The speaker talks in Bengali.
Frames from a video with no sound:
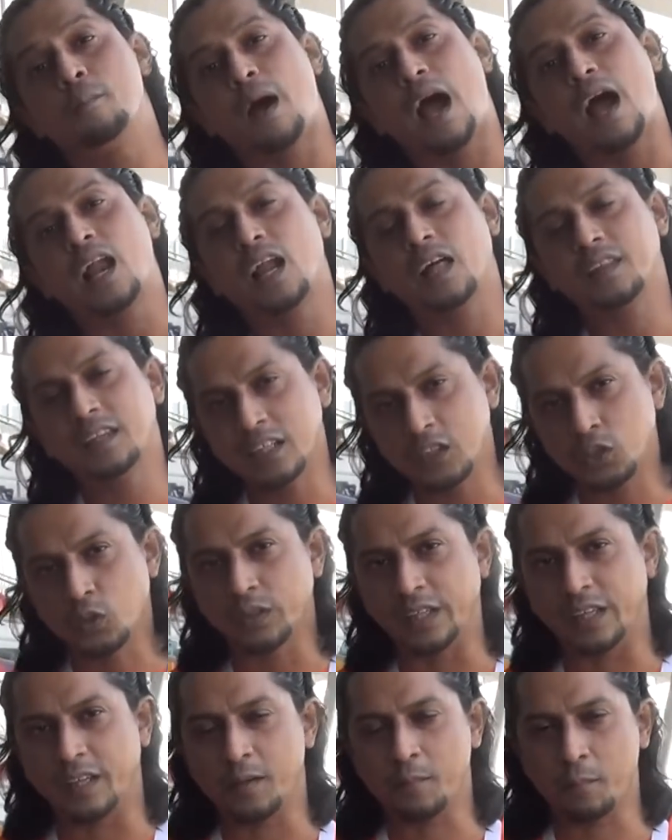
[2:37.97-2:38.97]
বাংলাদেশ
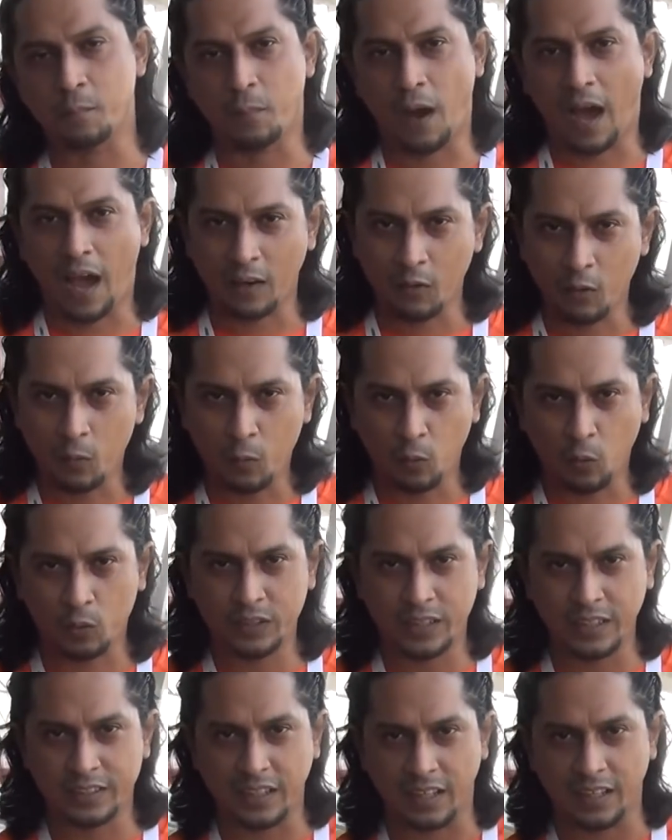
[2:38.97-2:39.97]
যদি ভালো
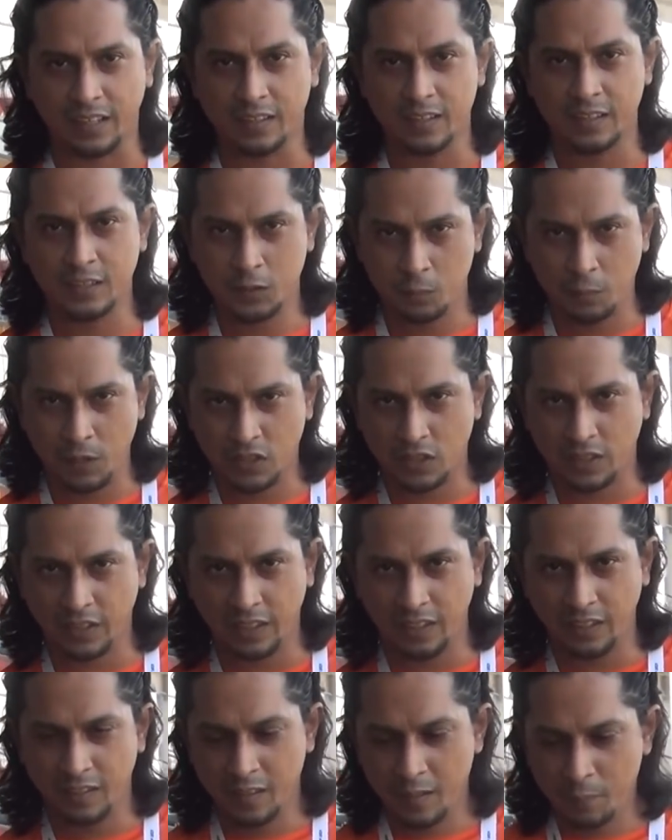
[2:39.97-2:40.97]
করতে চায় স্পেশালি